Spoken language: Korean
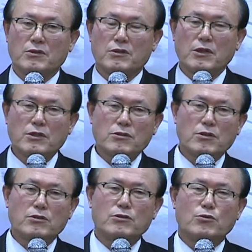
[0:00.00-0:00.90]

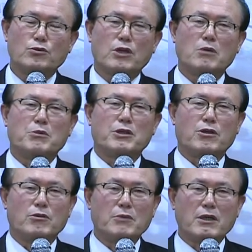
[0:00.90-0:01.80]
그래서
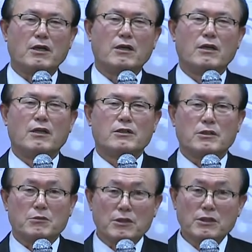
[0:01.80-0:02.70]
그논할머니가 얼마나
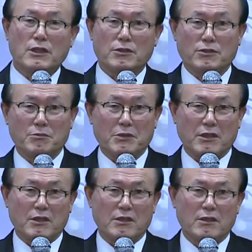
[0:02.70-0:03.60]
참 큰일 하셨습니까?
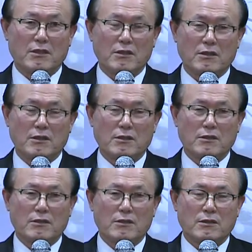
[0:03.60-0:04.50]

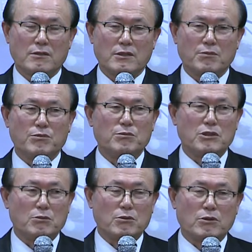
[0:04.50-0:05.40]
참
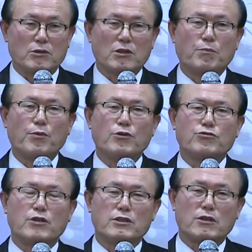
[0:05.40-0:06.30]
부모님으로부터 특별
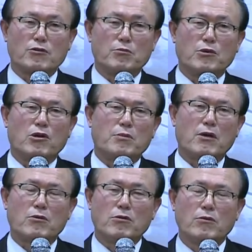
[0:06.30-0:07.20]
순회사로 임명을
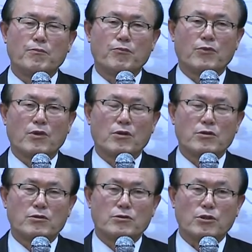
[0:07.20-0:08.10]
받고
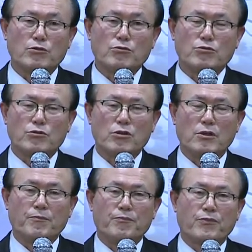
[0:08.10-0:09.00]
전국을